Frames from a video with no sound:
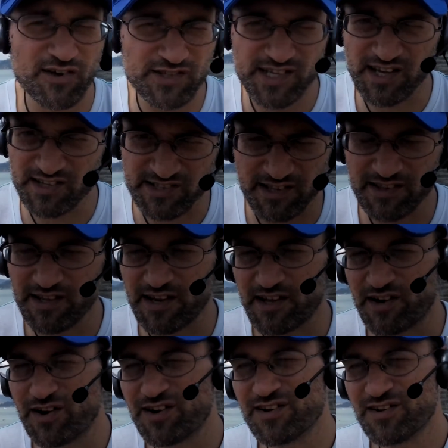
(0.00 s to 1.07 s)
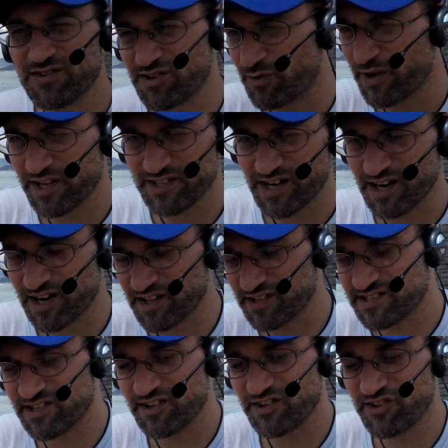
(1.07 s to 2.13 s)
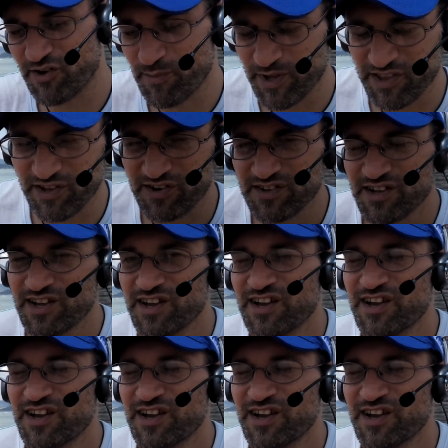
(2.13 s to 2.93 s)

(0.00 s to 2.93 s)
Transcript: y hay cosas que son del ego. No voy a entrar en eso en este momento.